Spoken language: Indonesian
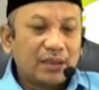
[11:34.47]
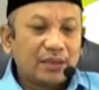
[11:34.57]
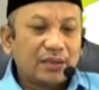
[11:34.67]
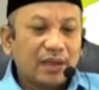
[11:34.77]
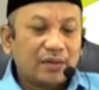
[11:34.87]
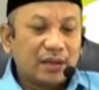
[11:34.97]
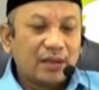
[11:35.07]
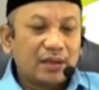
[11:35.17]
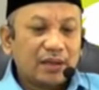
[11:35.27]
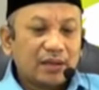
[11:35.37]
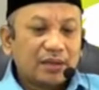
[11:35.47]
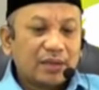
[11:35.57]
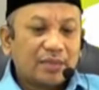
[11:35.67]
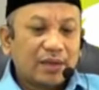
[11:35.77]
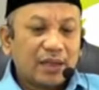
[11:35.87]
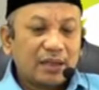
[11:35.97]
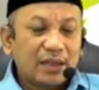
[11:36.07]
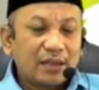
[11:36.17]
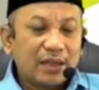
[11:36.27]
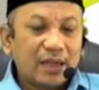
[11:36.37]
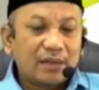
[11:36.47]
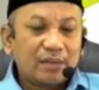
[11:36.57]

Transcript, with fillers: insya Allah sama halnya dengan